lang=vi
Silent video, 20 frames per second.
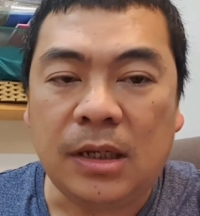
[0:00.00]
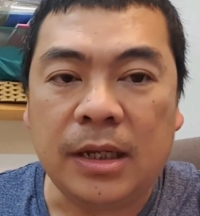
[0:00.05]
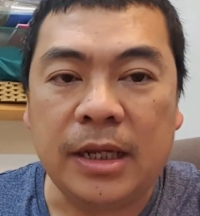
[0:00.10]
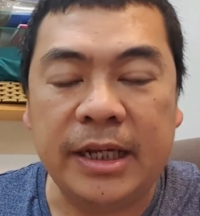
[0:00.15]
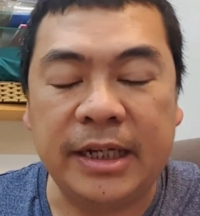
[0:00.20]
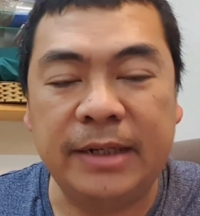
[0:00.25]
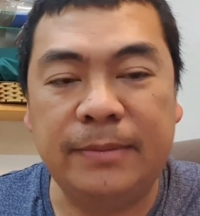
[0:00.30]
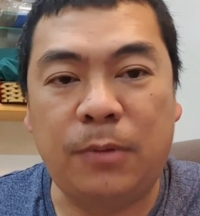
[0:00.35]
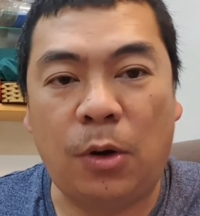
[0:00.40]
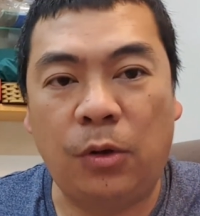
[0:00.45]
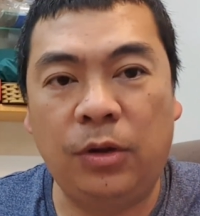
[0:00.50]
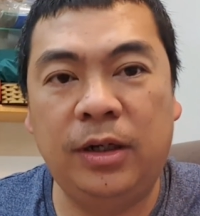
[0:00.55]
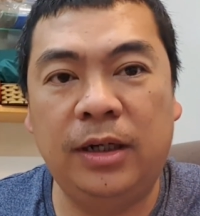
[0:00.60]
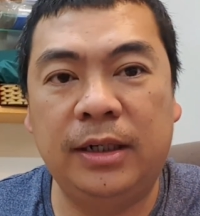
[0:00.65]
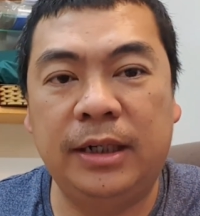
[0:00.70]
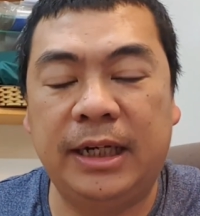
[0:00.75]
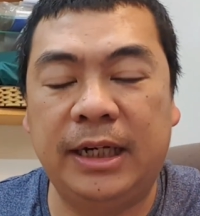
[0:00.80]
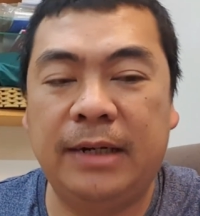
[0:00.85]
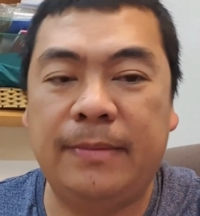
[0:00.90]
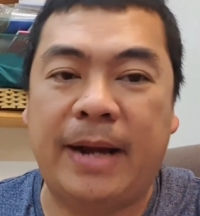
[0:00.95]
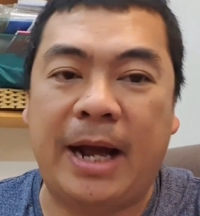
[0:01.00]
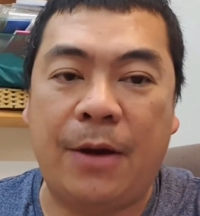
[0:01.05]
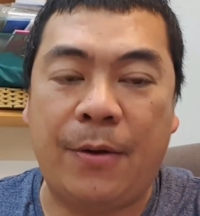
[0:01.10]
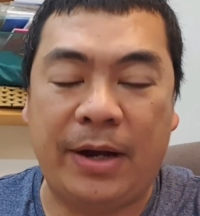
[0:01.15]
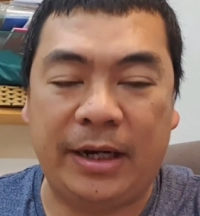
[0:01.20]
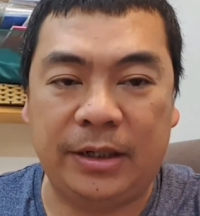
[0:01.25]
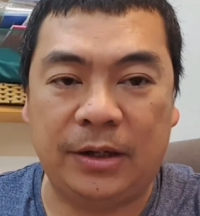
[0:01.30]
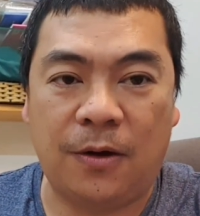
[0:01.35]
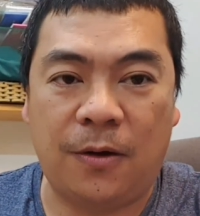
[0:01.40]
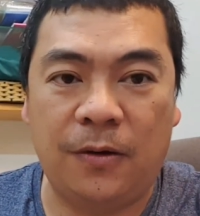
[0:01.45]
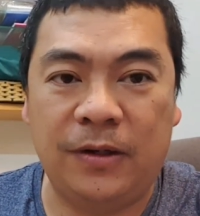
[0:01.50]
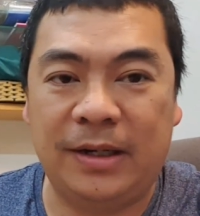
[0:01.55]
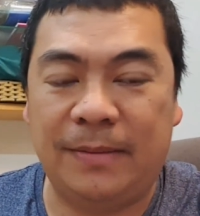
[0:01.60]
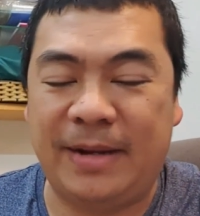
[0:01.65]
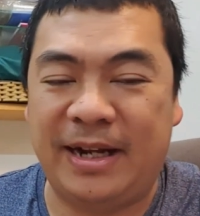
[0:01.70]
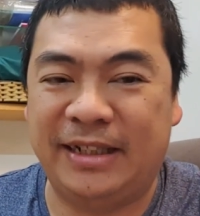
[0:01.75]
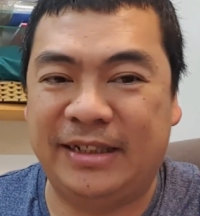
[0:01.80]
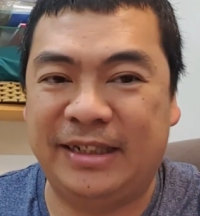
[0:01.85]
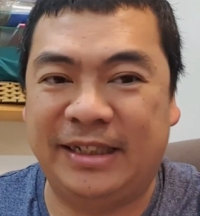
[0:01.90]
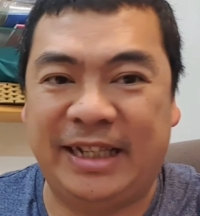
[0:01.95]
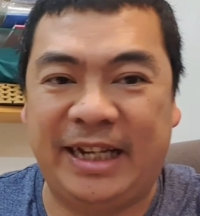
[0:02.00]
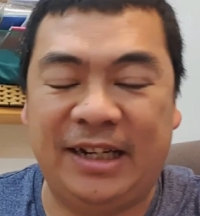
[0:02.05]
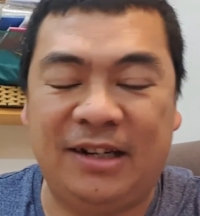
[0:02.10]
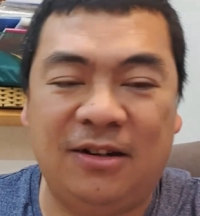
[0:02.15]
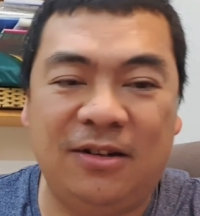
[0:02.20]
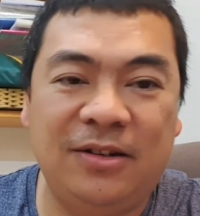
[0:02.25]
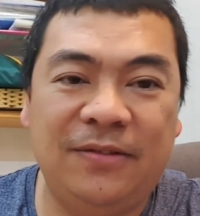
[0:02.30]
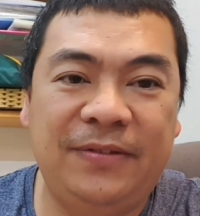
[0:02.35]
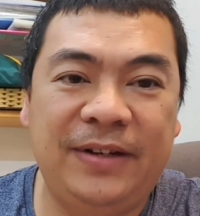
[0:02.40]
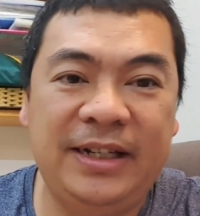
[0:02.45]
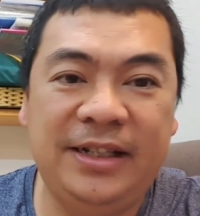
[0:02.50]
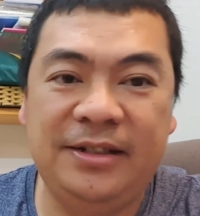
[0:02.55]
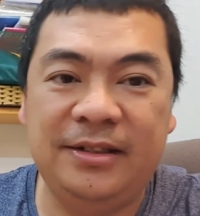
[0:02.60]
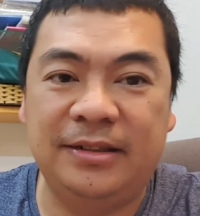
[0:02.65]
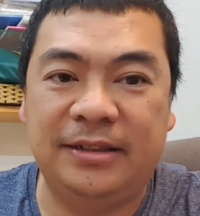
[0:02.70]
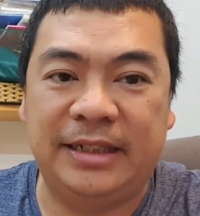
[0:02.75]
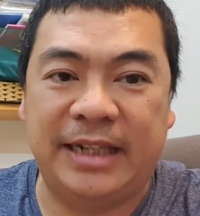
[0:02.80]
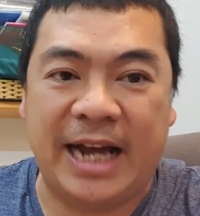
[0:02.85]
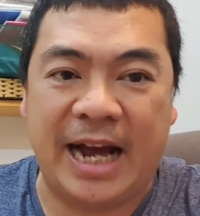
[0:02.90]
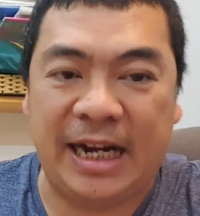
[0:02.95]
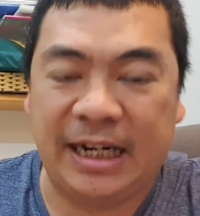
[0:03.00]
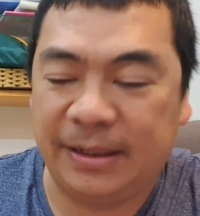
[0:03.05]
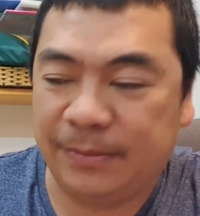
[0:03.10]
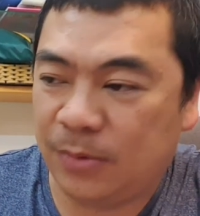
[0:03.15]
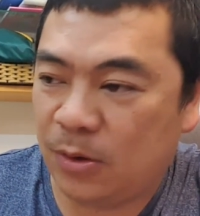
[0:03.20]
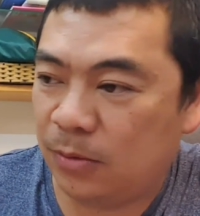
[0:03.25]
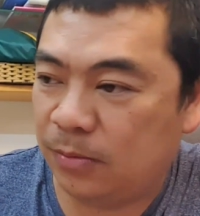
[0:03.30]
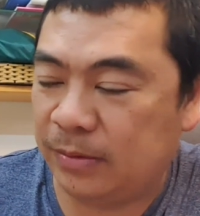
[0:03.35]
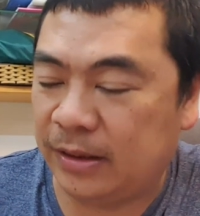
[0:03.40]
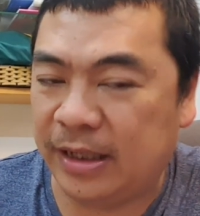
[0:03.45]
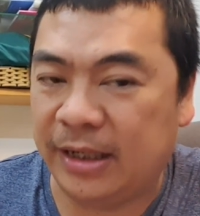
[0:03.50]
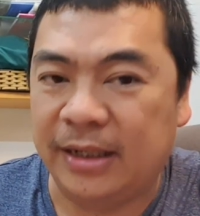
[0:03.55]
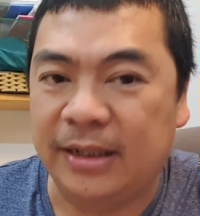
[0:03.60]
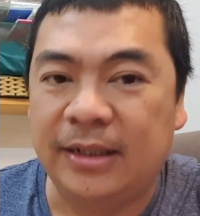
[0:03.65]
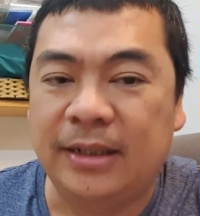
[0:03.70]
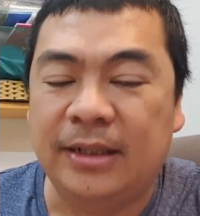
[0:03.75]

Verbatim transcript: Thì cứ mỗi lần khi các bạn hoán đổi, các bạn sẽ thấy có cái phí trượt giá là một nè.